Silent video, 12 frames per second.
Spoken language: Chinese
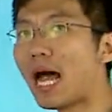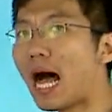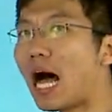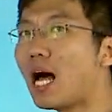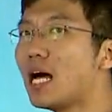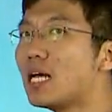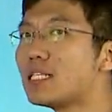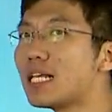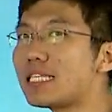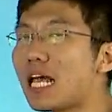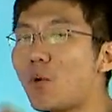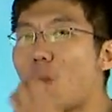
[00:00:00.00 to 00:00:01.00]
好，现
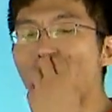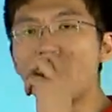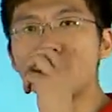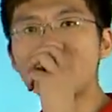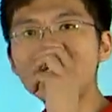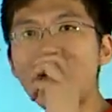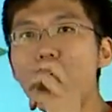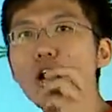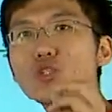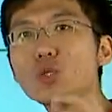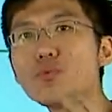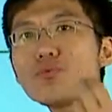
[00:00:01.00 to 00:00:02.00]
在我们又知道
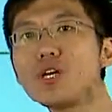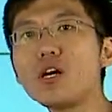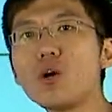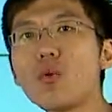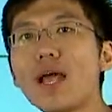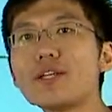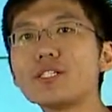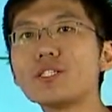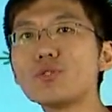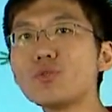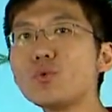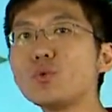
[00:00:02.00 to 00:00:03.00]
中车和快车的
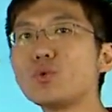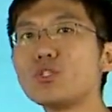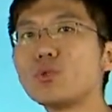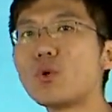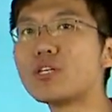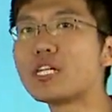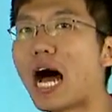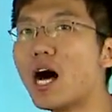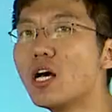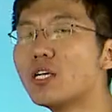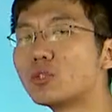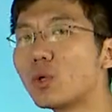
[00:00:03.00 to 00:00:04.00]
速度是多少，
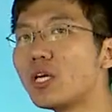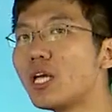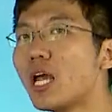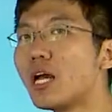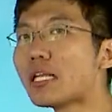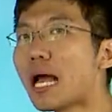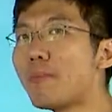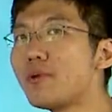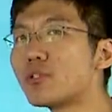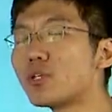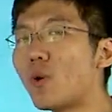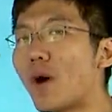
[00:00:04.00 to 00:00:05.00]
所以他们
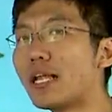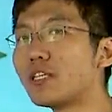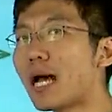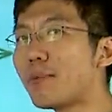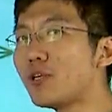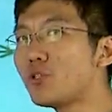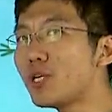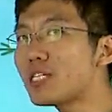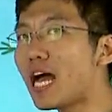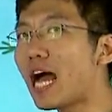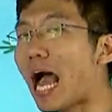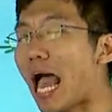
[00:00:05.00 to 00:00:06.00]
走完，他们追
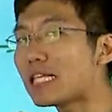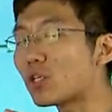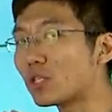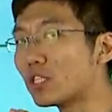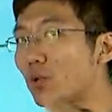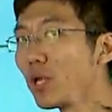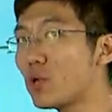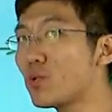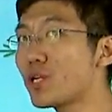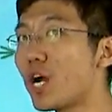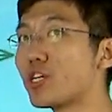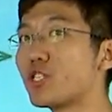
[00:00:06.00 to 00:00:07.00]
上海还走的那段路
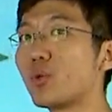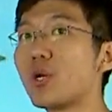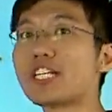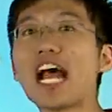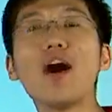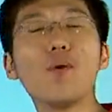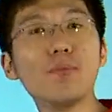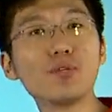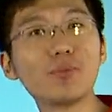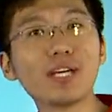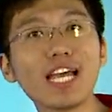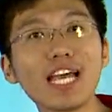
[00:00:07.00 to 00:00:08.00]
程是多少，我们是
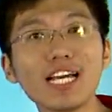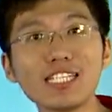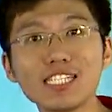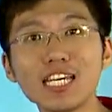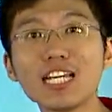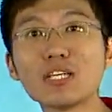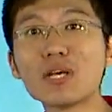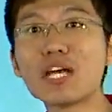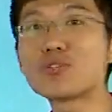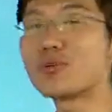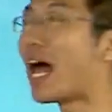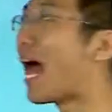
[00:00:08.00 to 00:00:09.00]
不是可以很轻易的算出